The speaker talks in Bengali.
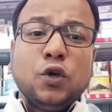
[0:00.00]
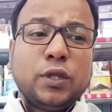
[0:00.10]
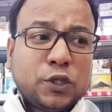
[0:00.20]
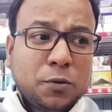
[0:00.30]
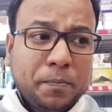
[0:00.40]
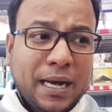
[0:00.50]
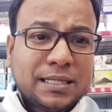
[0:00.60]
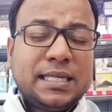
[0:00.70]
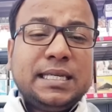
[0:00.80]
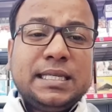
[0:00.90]
তো একজন
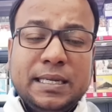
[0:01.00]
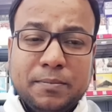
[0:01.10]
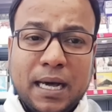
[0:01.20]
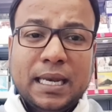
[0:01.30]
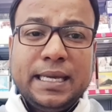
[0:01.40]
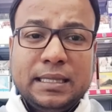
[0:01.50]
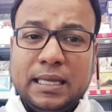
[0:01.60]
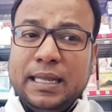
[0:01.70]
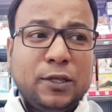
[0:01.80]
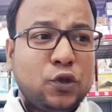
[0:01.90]
বাসের যিনি মালিক
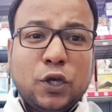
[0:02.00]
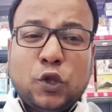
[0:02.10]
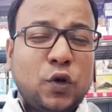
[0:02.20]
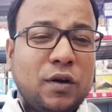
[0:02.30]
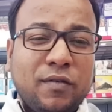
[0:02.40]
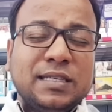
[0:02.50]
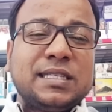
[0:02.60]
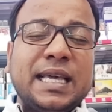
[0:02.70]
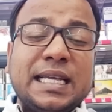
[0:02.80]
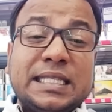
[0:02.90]
তিনি কিন্তু এ ধরনের
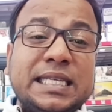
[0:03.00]
রিস্কে